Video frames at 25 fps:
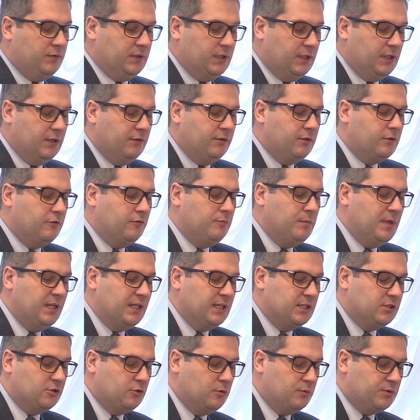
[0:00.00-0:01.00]
договоров
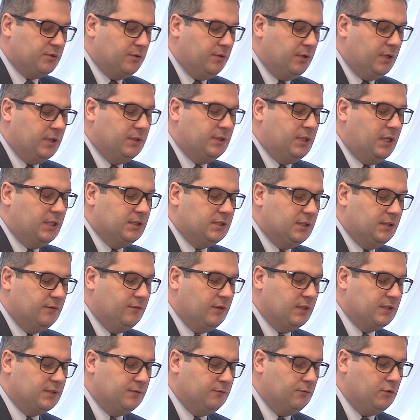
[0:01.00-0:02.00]
мены собственники
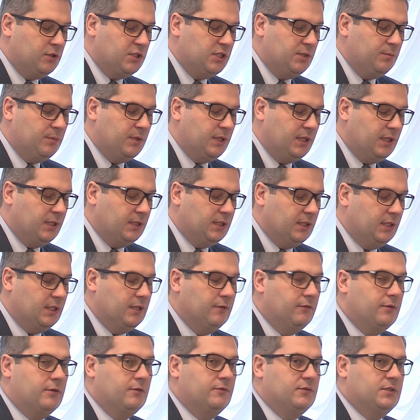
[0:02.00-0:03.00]
328 и
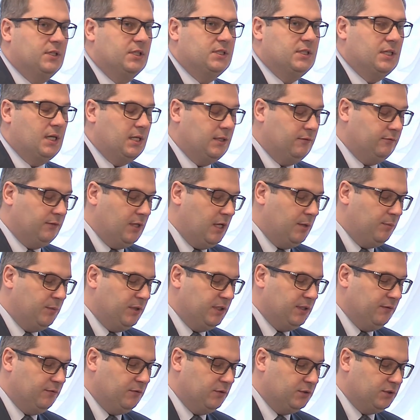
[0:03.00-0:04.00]
договоров социального
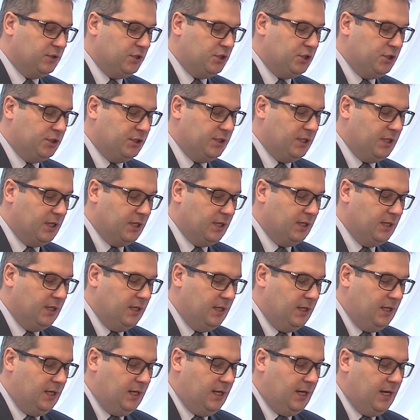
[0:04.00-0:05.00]
найма 94.
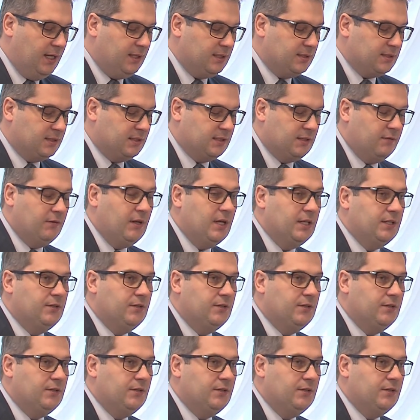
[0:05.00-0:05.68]
Это составляет